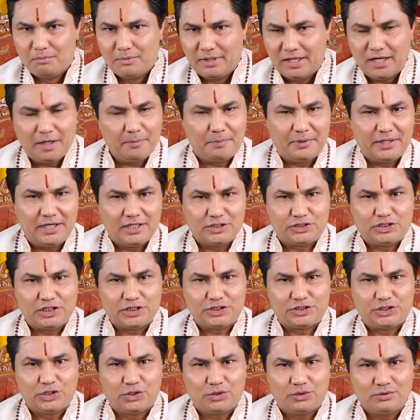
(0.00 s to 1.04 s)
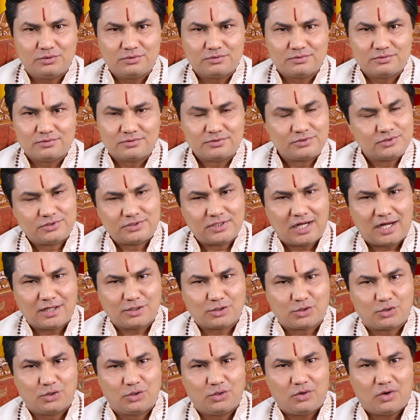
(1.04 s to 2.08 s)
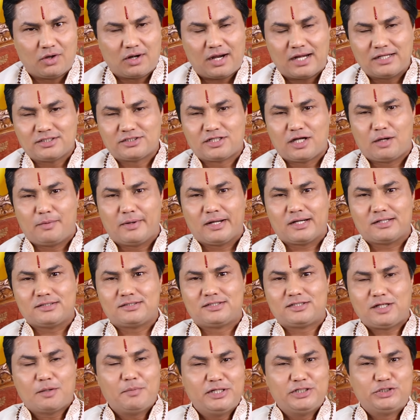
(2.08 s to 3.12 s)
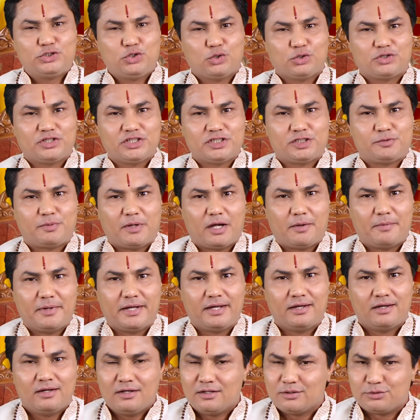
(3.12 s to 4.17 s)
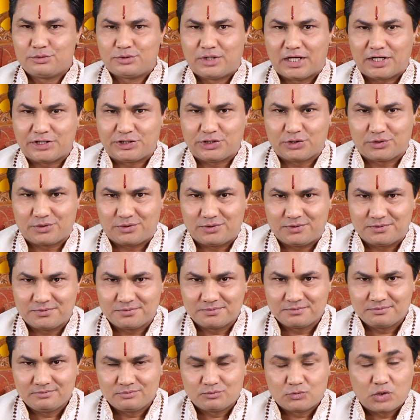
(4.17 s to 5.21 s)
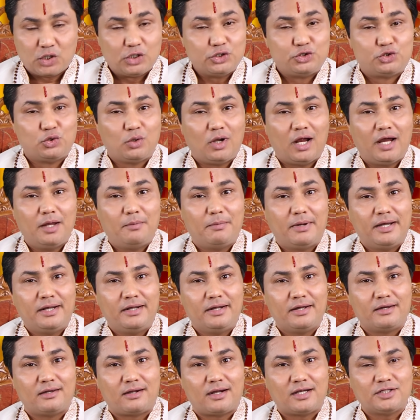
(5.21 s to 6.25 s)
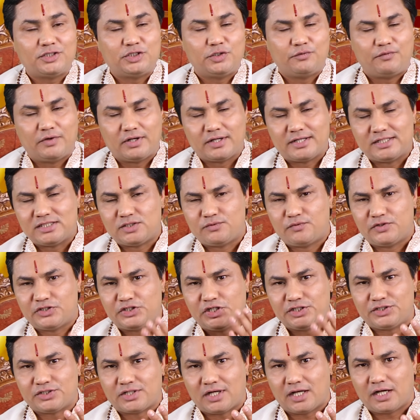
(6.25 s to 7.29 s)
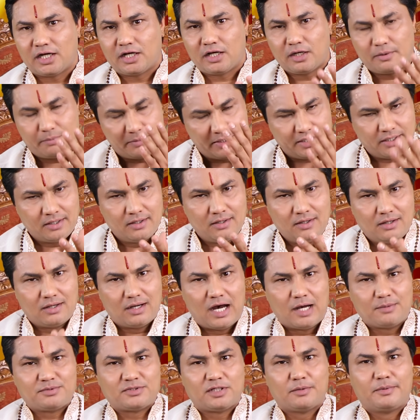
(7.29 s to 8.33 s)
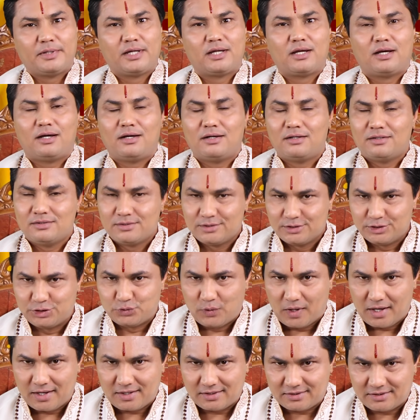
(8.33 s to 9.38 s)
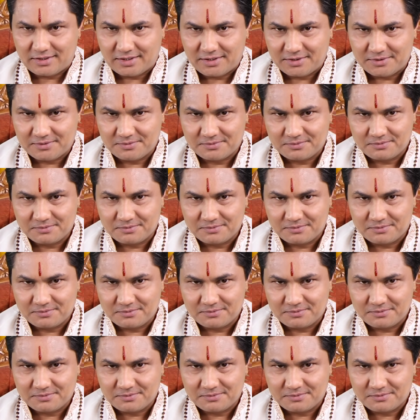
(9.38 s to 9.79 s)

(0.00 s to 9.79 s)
मेरे प्रिय शिष्यों साधकों और आज के हमारे सभी ज्योतिष प्रेमी दर्शकों जुलाई महीने के राशिफल के इस विशेष कार्यक्रम में आप सभी का स्वागत है